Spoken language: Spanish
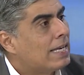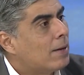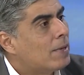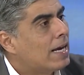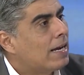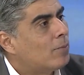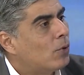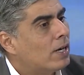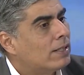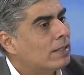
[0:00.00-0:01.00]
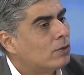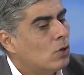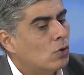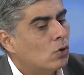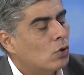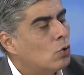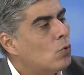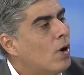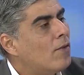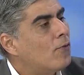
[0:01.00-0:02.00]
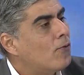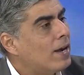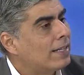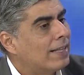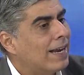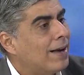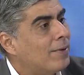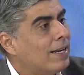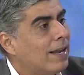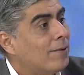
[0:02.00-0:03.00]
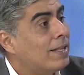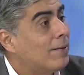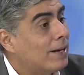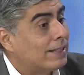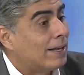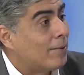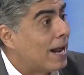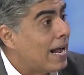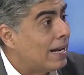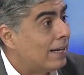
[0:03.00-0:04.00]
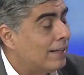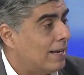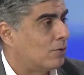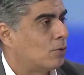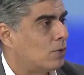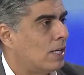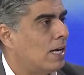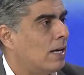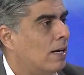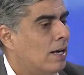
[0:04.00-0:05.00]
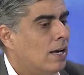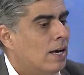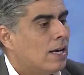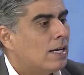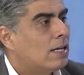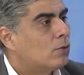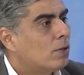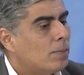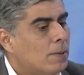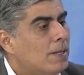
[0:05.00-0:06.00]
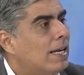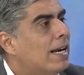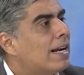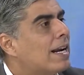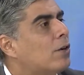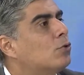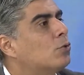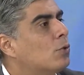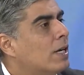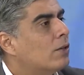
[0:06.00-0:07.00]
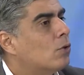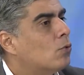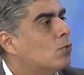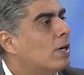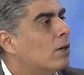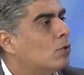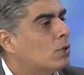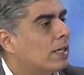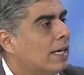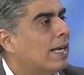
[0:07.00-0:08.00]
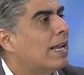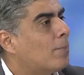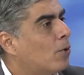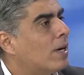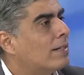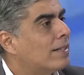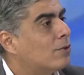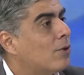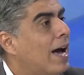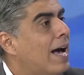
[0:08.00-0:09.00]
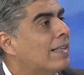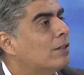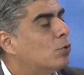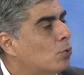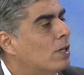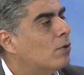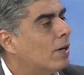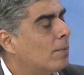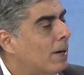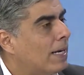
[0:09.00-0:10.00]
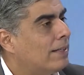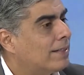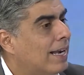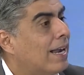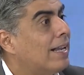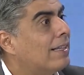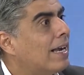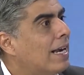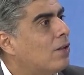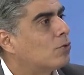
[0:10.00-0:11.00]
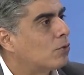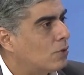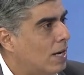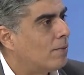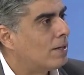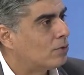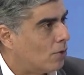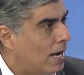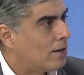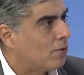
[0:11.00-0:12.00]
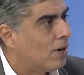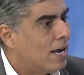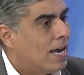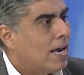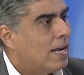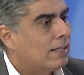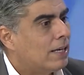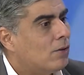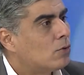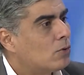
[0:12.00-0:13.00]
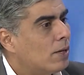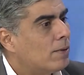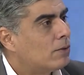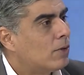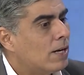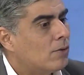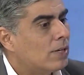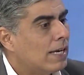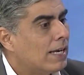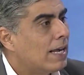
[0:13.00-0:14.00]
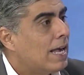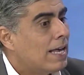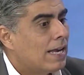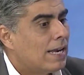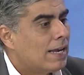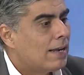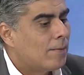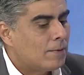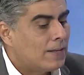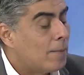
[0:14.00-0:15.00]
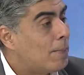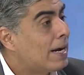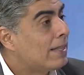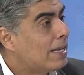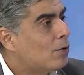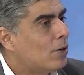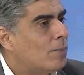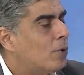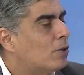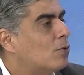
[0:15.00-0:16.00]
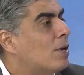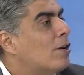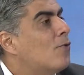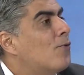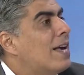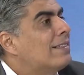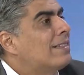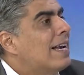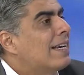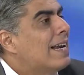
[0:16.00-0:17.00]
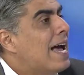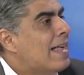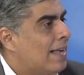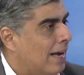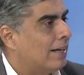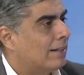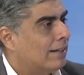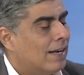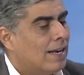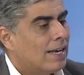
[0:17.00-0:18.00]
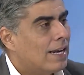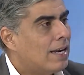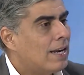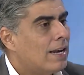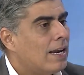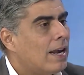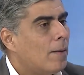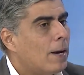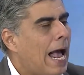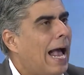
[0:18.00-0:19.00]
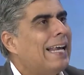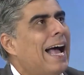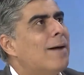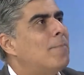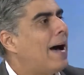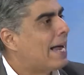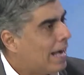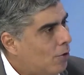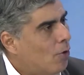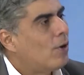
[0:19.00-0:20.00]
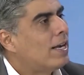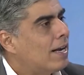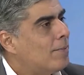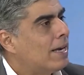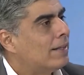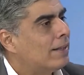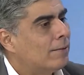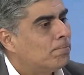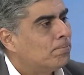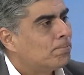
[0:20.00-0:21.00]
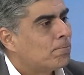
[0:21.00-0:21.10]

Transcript: la dinámica de la polarización no afecta la, vida vertebral de la sociedad. Y eso te permite ir reconstruyendo una cosa que la polarización ha destruido en el país, que es el tejido social venezolano. El tejido social venezolano que eh, eh, se ha perdido y por eso no hay confianza en nada. y paradójicamente